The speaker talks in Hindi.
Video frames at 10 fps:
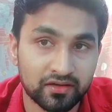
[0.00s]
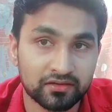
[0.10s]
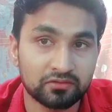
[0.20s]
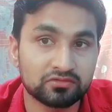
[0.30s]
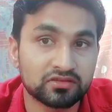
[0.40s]
लें
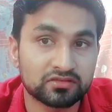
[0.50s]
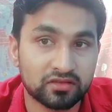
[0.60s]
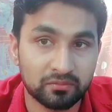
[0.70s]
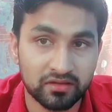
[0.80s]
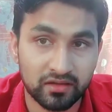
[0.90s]
क्योंकि
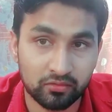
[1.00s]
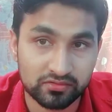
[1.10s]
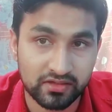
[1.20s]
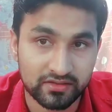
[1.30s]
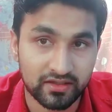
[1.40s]
सभी हो
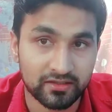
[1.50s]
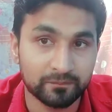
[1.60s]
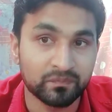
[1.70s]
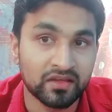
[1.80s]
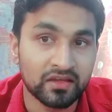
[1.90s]
सकता लगता है
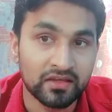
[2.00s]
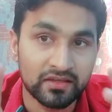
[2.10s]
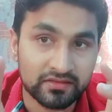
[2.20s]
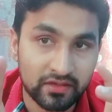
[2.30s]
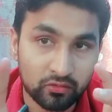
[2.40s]

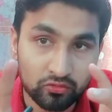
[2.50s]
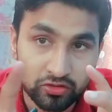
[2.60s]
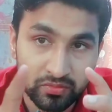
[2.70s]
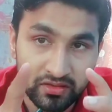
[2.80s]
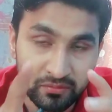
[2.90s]
कि इसका
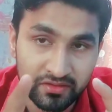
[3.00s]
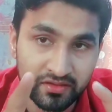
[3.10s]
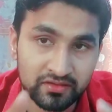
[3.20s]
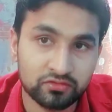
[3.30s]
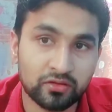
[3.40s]
कोई भी लिमिट
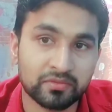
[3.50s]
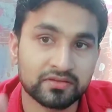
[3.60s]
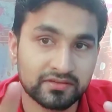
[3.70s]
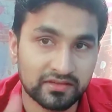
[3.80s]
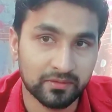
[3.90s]
नहीं जो आपके
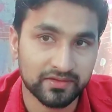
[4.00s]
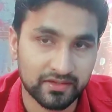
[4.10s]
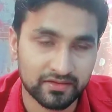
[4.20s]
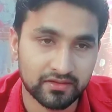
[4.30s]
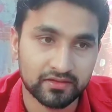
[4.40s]
सीनियर
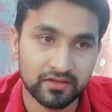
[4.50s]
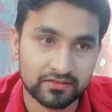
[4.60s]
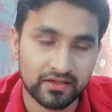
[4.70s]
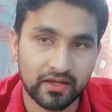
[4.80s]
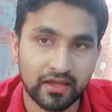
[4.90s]
बताते हैं कि एक
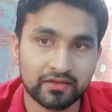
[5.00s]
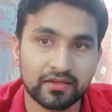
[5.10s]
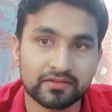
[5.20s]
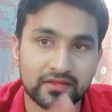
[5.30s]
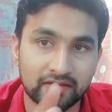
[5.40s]
साल आएंगे
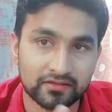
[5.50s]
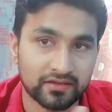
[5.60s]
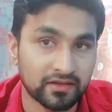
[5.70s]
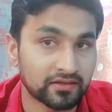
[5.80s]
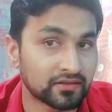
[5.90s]
एक साल लगते
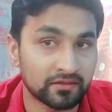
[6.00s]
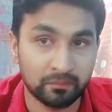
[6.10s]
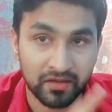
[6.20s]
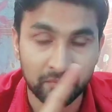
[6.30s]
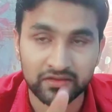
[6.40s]
हैं लेकिन
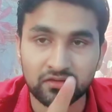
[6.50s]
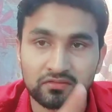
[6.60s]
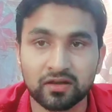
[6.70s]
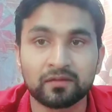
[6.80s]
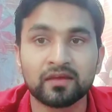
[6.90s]
मैं
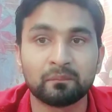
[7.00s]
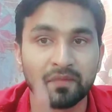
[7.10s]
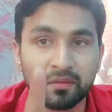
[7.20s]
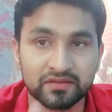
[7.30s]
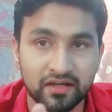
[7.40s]
बताऊँगा
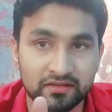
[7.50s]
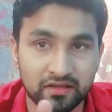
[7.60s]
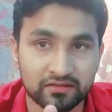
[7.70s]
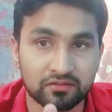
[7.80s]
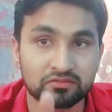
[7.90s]
मैं बताना
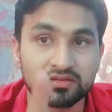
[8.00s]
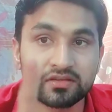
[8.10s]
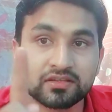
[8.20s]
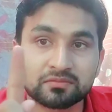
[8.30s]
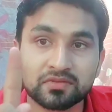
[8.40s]
चाहता हूँ कि
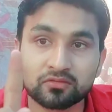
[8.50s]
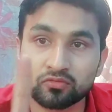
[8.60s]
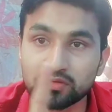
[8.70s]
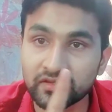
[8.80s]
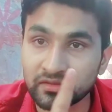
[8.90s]
इसमें
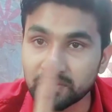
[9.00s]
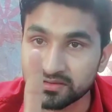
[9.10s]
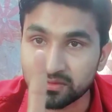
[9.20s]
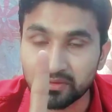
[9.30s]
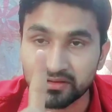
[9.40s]
कोई लिमिट
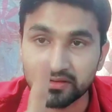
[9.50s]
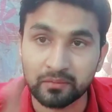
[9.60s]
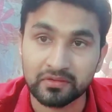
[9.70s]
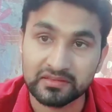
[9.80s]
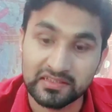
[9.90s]
समय नहीं
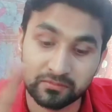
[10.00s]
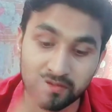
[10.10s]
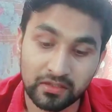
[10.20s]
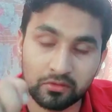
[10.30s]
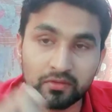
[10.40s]
आपको तीन
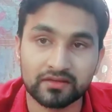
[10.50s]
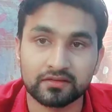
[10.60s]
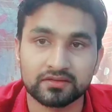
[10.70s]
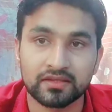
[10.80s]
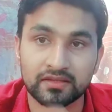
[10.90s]
महीना पर भी आ
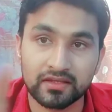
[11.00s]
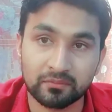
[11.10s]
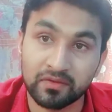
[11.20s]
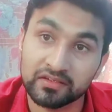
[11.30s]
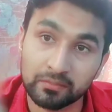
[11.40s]
सकता है एक
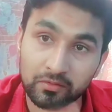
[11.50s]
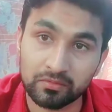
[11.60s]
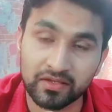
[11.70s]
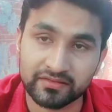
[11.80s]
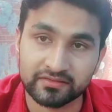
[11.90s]
महीना पर
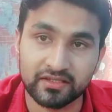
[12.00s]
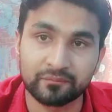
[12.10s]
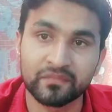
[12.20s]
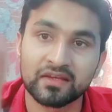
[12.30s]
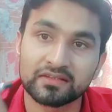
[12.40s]
भी आ सकता है
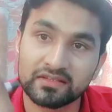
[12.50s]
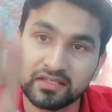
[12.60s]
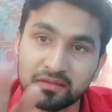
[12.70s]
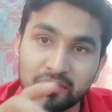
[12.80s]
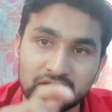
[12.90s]

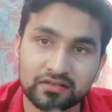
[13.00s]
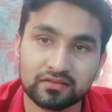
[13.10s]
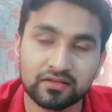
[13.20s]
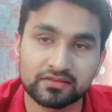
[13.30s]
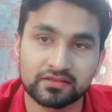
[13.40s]
छः महीना
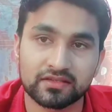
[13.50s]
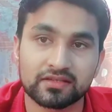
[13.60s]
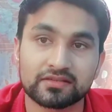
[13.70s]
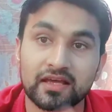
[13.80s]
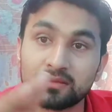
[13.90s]
तक लग सकता है
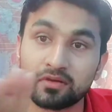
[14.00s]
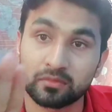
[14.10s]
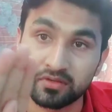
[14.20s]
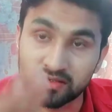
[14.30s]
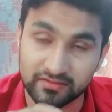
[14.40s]
साल भर
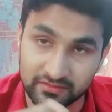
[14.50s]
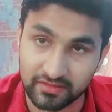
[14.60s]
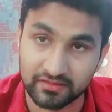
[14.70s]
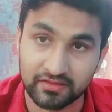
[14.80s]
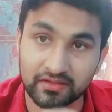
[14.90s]
भी लग सकता
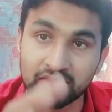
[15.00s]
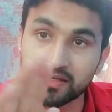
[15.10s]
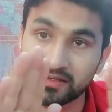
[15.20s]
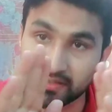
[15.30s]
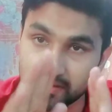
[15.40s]
है ये
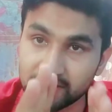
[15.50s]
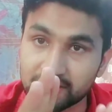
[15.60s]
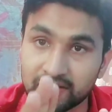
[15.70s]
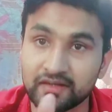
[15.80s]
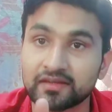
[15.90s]
यकीन
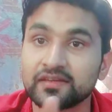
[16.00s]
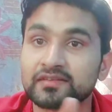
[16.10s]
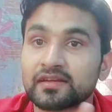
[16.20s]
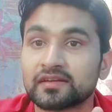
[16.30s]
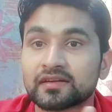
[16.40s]
करें लेकिन
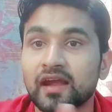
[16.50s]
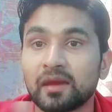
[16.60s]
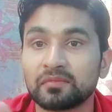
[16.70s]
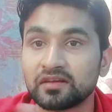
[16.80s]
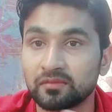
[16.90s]
इसका
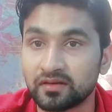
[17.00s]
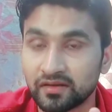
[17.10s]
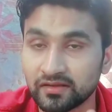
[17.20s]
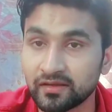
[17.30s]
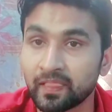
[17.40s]
टाइम टेबल
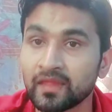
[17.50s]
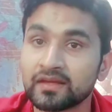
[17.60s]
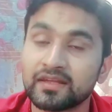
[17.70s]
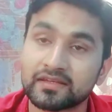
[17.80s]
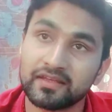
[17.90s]
नहीं है
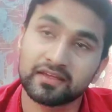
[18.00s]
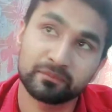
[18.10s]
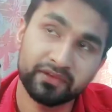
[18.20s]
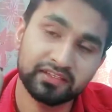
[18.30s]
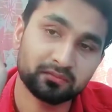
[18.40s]
लेकिन एक
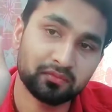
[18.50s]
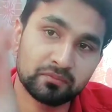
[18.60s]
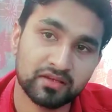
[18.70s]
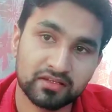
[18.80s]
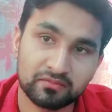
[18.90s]

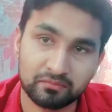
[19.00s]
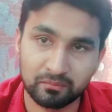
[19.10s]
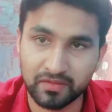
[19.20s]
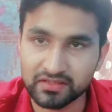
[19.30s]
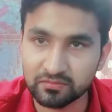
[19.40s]

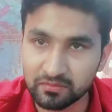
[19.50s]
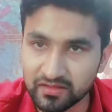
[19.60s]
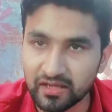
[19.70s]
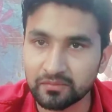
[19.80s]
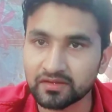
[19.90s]
मैक्सिमम
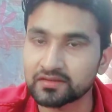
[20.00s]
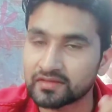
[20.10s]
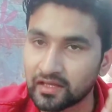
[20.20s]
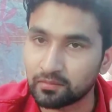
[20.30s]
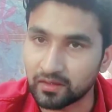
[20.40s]
टाइम है कि
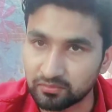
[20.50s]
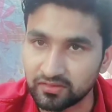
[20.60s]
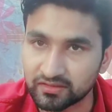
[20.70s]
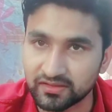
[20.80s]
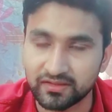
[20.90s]
साल भर आपको
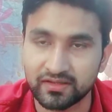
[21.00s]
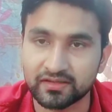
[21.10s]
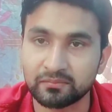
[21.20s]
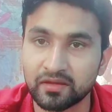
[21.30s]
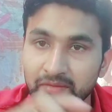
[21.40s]
लगते हैं
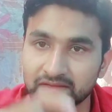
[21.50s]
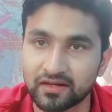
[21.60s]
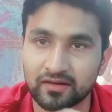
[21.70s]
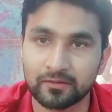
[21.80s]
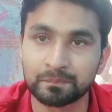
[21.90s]
लेकिन मैं बता
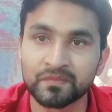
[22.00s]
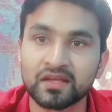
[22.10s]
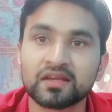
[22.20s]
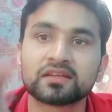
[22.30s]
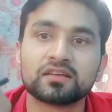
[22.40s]
रहा हूँ
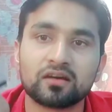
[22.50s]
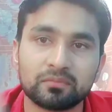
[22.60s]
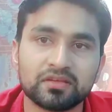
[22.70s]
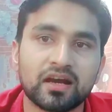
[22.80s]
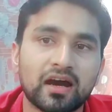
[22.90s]
कि
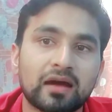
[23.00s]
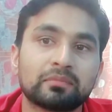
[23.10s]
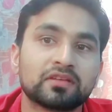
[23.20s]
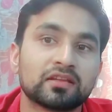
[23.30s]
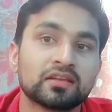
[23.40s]
अभी
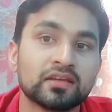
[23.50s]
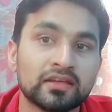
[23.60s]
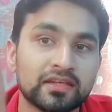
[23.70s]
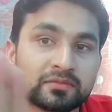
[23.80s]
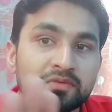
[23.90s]
आप जब
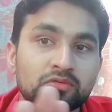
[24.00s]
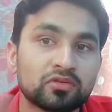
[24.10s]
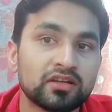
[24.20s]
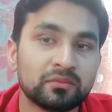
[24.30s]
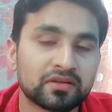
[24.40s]
इसमें
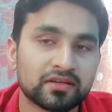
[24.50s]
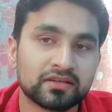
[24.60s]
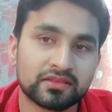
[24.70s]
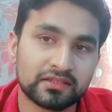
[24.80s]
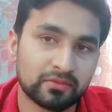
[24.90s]
कोई लिमिट नहीं
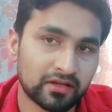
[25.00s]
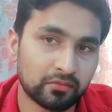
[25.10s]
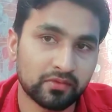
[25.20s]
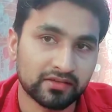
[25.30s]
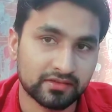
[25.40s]
है तीन महीना
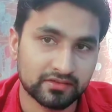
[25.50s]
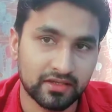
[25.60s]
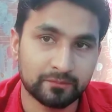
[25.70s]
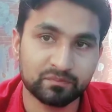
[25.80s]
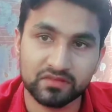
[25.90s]
भी आ सकता
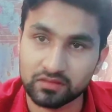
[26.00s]
है